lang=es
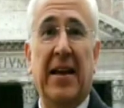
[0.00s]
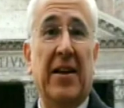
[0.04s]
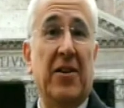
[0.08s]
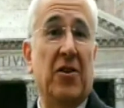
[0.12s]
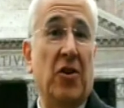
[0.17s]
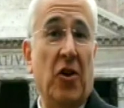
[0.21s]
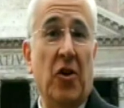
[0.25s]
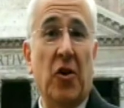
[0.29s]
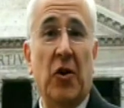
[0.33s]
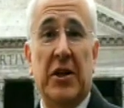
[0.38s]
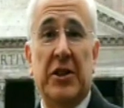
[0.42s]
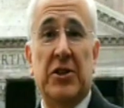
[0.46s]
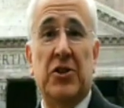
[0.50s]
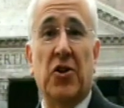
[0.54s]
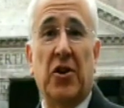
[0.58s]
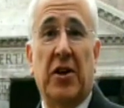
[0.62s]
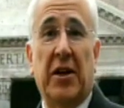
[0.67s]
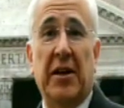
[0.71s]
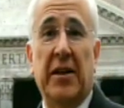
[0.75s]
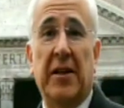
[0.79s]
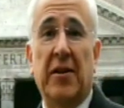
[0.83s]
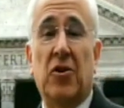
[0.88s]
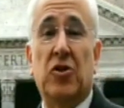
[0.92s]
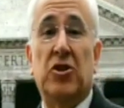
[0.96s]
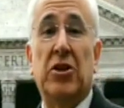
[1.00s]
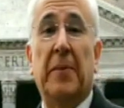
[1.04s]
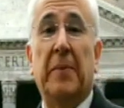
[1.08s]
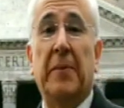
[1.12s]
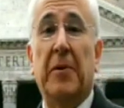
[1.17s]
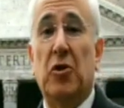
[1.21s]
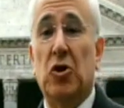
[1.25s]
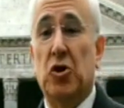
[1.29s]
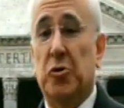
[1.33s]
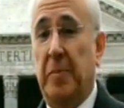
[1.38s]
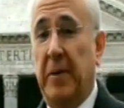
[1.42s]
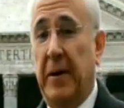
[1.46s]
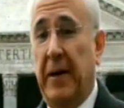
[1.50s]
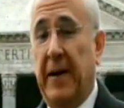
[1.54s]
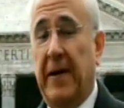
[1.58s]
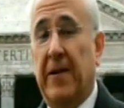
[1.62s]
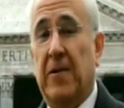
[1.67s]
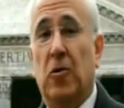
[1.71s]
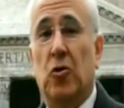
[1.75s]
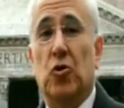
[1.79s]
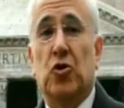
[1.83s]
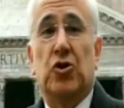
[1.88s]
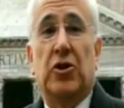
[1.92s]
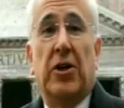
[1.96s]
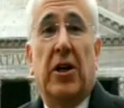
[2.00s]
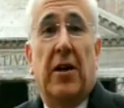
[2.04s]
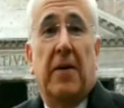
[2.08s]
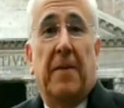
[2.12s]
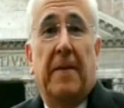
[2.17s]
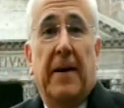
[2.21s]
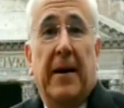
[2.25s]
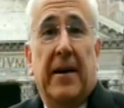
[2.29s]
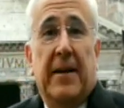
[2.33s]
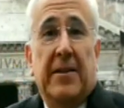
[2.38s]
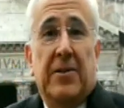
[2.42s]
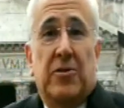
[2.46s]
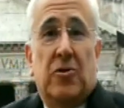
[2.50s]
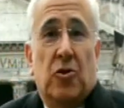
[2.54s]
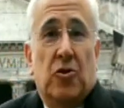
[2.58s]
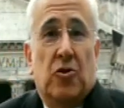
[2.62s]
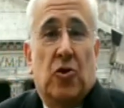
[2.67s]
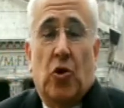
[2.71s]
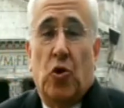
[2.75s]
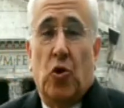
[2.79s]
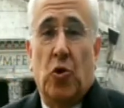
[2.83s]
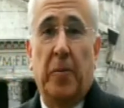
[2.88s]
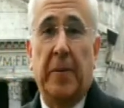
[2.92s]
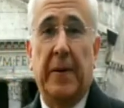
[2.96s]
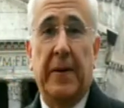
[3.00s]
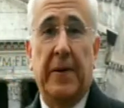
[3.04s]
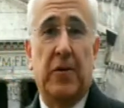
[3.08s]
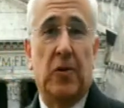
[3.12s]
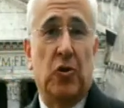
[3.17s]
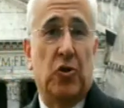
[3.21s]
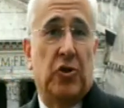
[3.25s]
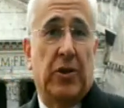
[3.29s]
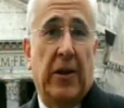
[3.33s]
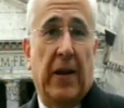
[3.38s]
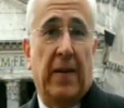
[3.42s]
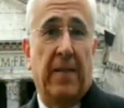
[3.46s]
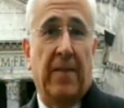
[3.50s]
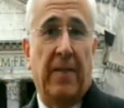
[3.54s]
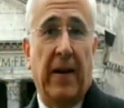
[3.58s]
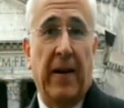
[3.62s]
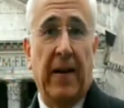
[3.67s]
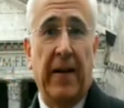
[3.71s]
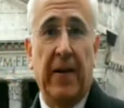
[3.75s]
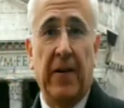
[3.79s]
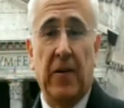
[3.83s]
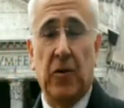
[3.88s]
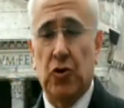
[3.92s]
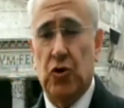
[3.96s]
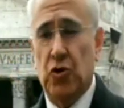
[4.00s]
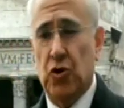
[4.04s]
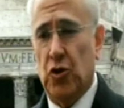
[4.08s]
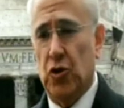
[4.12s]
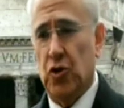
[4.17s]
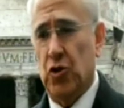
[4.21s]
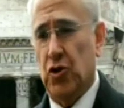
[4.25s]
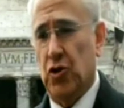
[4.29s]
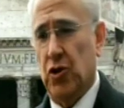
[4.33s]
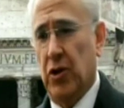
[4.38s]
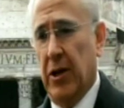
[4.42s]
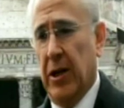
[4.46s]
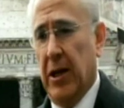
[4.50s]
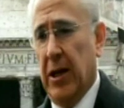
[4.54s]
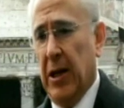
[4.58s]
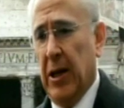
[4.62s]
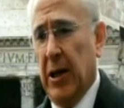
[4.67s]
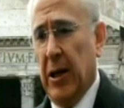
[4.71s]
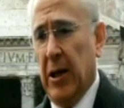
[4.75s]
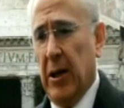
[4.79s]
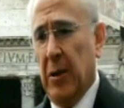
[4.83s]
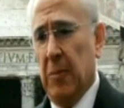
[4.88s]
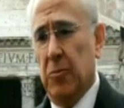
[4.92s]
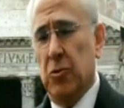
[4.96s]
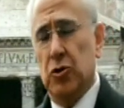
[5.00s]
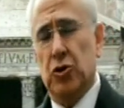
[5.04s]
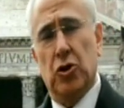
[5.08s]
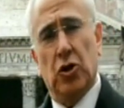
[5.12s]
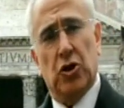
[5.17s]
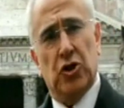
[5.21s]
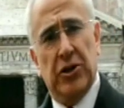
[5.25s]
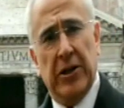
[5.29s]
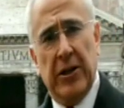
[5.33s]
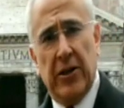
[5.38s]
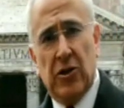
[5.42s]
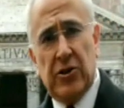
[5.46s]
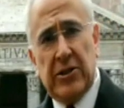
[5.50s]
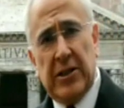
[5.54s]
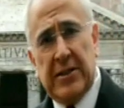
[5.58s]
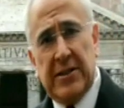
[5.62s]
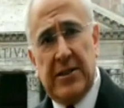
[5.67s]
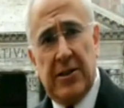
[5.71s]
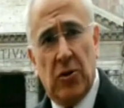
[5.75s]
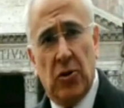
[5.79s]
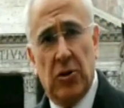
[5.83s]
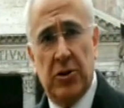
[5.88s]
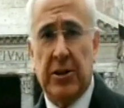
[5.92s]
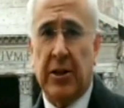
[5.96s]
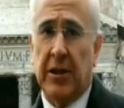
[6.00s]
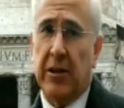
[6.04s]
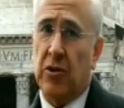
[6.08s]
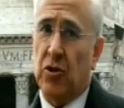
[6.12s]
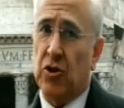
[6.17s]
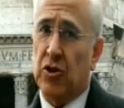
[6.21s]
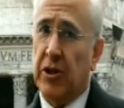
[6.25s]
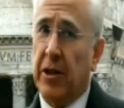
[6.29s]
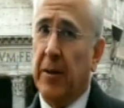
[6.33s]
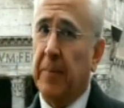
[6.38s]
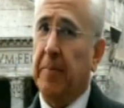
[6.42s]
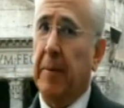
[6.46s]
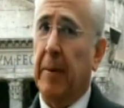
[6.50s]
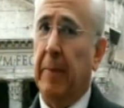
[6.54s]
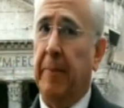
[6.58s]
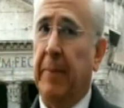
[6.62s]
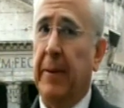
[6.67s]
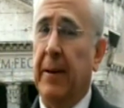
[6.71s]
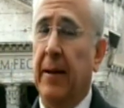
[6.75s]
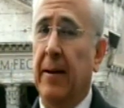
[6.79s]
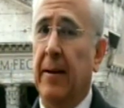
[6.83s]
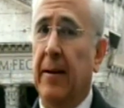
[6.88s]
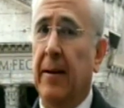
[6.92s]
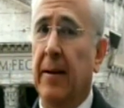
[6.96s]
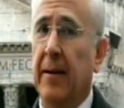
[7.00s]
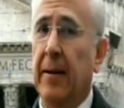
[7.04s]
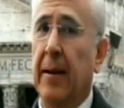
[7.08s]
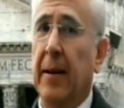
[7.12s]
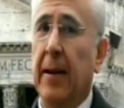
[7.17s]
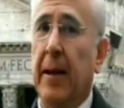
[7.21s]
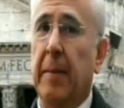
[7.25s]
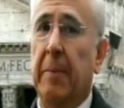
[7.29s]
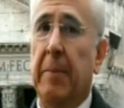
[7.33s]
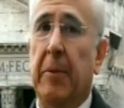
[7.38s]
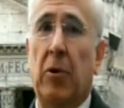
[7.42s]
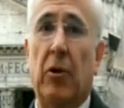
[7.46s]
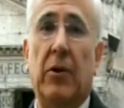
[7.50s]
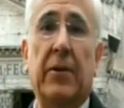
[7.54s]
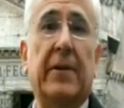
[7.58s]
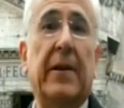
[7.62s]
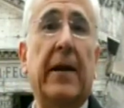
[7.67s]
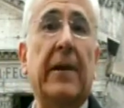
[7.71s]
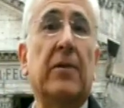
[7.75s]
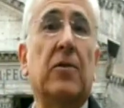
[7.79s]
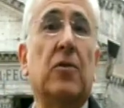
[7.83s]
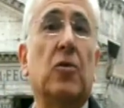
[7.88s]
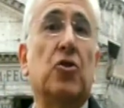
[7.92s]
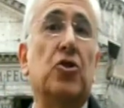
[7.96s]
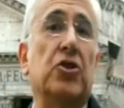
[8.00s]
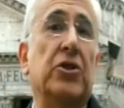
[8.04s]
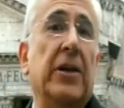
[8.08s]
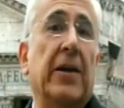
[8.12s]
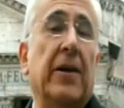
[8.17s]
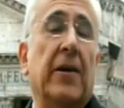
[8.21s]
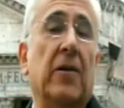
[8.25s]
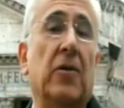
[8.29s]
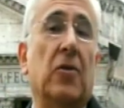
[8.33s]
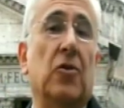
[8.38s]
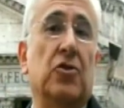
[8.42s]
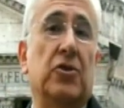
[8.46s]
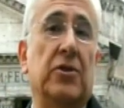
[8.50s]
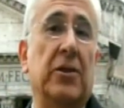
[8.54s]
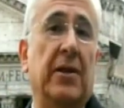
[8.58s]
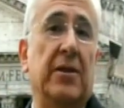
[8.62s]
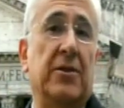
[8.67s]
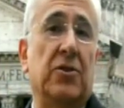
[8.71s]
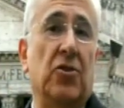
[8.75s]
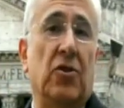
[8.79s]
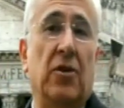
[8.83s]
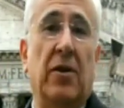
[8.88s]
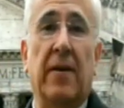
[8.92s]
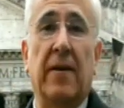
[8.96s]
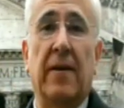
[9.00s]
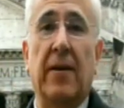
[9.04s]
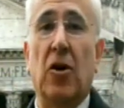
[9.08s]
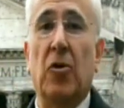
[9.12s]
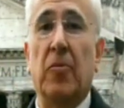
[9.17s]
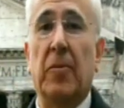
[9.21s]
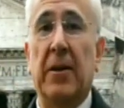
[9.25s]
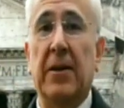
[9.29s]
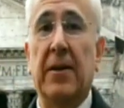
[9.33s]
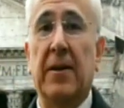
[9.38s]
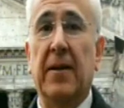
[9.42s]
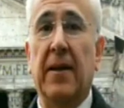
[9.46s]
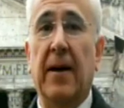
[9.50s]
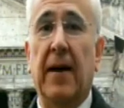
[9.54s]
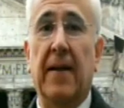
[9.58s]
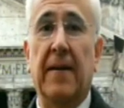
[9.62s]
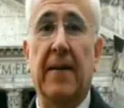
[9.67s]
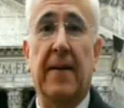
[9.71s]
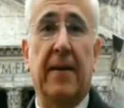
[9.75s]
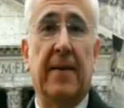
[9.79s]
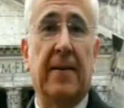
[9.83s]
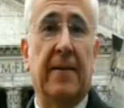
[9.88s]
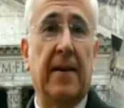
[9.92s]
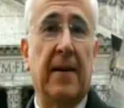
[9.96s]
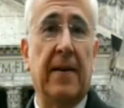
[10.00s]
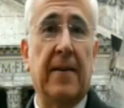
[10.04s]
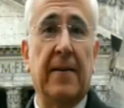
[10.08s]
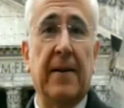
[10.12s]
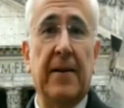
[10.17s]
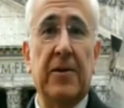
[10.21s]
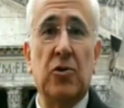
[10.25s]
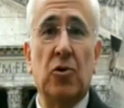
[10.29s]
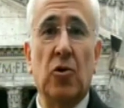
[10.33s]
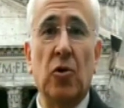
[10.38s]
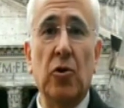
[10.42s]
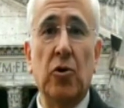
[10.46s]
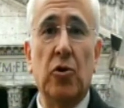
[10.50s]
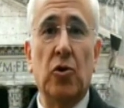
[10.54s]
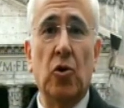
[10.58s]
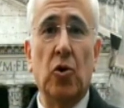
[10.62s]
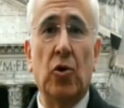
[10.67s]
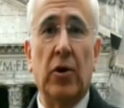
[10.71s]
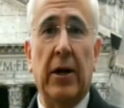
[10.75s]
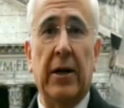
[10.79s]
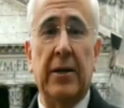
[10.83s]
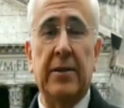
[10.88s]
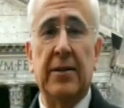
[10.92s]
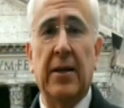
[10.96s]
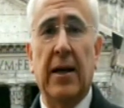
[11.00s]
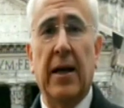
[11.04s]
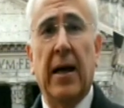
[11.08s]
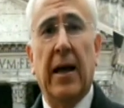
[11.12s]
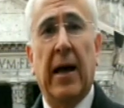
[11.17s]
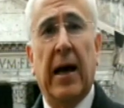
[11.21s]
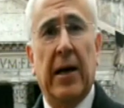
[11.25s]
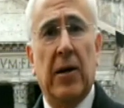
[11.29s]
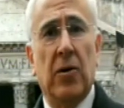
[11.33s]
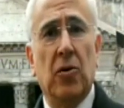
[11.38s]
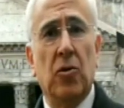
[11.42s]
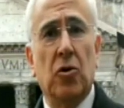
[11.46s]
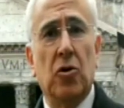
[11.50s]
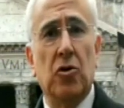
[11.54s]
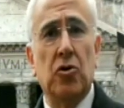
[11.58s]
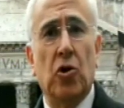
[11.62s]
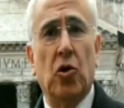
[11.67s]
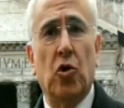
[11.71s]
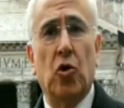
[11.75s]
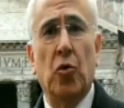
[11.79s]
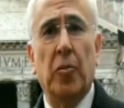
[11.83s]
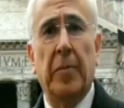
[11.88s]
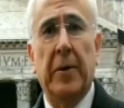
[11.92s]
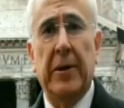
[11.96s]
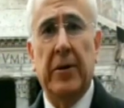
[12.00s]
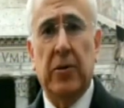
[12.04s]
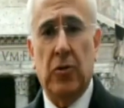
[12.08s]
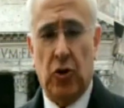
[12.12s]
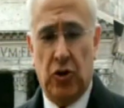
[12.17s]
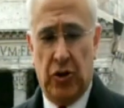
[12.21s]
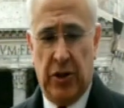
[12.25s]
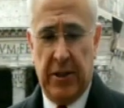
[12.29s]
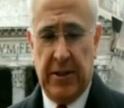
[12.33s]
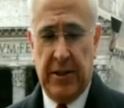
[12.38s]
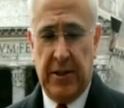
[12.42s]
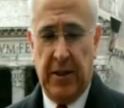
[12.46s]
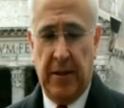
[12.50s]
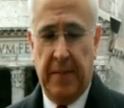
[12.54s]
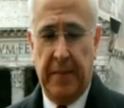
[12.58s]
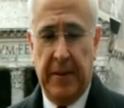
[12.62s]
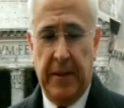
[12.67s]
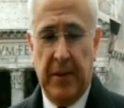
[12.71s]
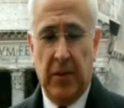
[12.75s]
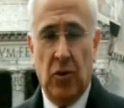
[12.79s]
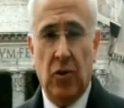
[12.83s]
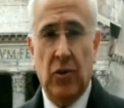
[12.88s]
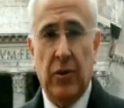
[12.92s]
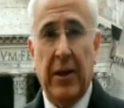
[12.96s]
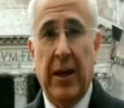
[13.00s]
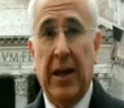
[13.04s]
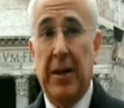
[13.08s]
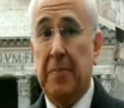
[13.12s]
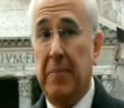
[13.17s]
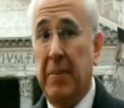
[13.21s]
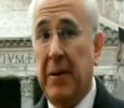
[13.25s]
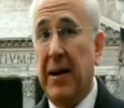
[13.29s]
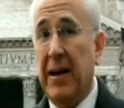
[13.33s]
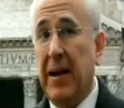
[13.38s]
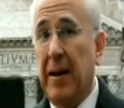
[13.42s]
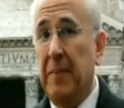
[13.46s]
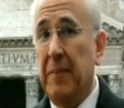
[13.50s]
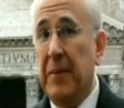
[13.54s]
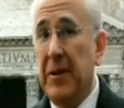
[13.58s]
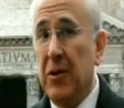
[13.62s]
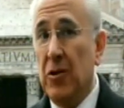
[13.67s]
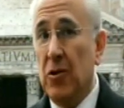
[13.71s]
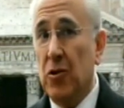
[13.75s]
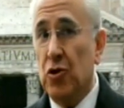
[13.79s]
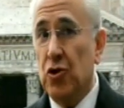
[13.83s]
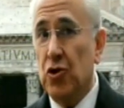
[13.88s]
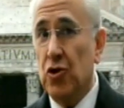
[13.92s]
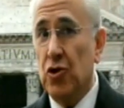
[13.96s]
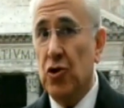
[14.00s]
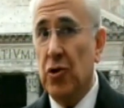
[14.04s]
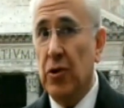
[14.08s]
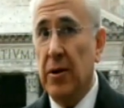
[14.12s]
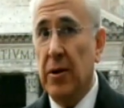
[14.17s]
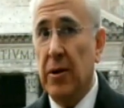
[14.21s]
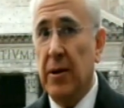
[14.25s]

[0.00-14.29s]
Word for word: Todo esto, queridos amigos, para conservar estos documentos tan valiosos. Muchos de ellos han sido escritos en papel, pero en tantos siglos de historia de la humanidad y en tantas culturas, algunos documentos se escribieron en pergaminos,